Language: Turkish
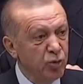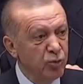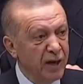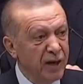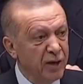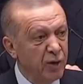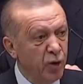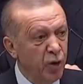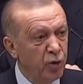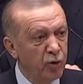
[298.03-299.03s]

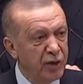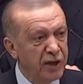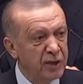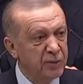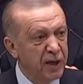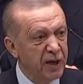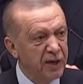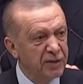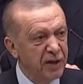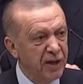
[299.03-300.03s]
zulümlerinin önünü kesmek
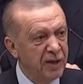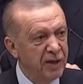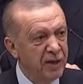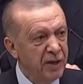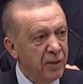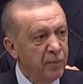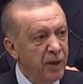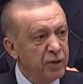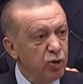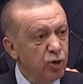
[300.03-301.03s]
adına
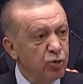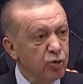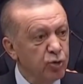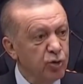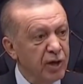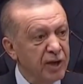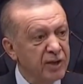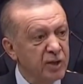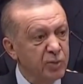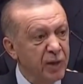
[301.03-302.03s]
başörtüsü
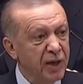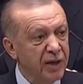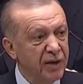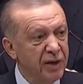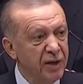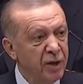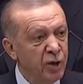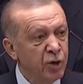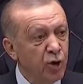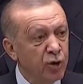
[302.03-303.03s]
tartışmalarını
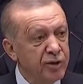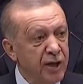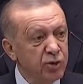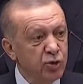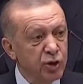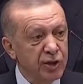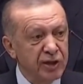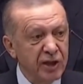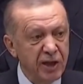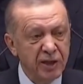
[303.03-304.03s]
kökten
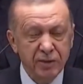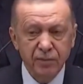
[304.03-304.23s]
çözecek